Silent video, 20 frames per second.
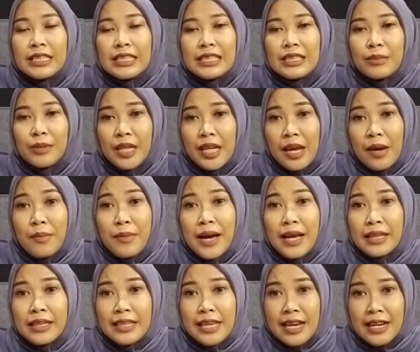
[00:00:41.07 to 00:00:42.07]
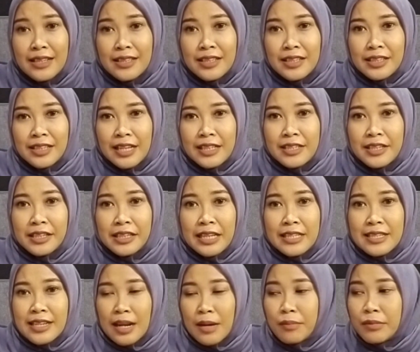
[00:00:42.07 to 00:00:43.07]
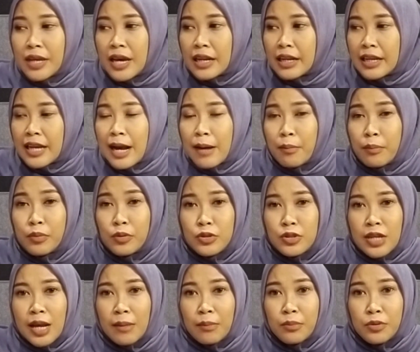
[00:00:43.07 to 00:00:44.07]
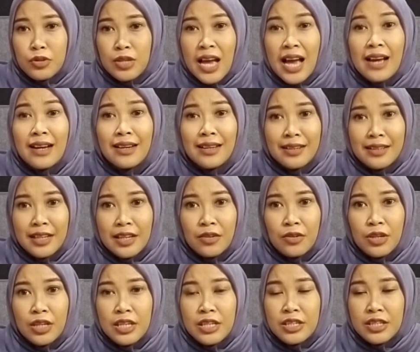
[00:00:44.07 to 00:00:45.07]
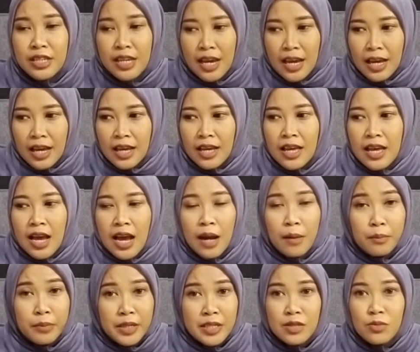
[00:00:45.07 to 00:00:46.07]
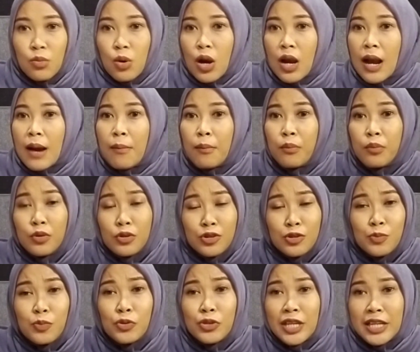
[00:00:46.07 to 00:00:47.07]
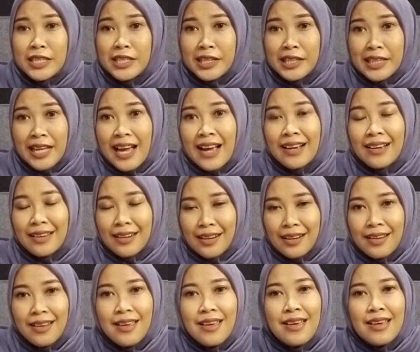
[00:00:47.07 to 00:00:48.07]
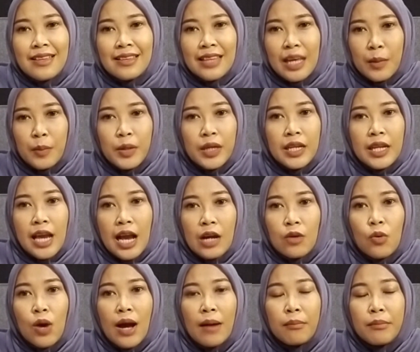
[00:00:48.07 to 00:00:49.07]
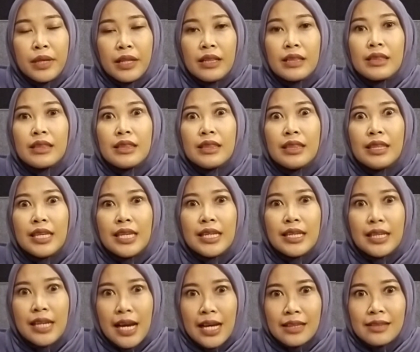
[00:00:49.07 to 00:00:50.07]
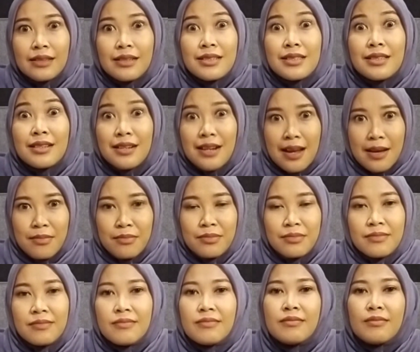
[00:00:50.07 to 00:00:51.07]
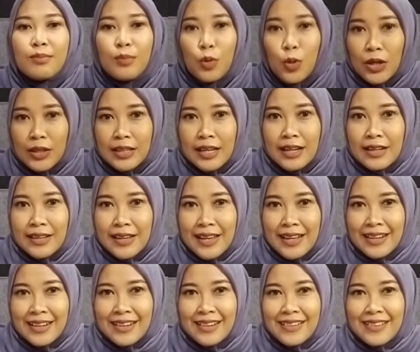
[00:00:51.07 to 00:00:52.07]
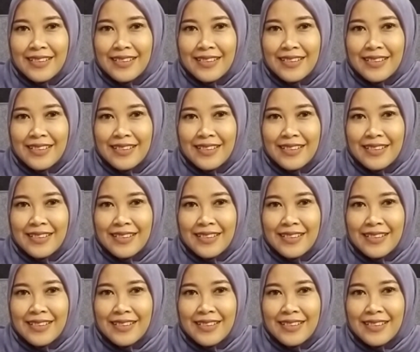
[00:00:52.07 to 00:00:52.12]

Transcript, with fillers: Sebenarnya banyak cerita-cerita seram dari kampus-kampus angker di Indonesia. Hampir semua kampus punya cerita angker. Tapi ini aku ambil tiga terseram buat kalian.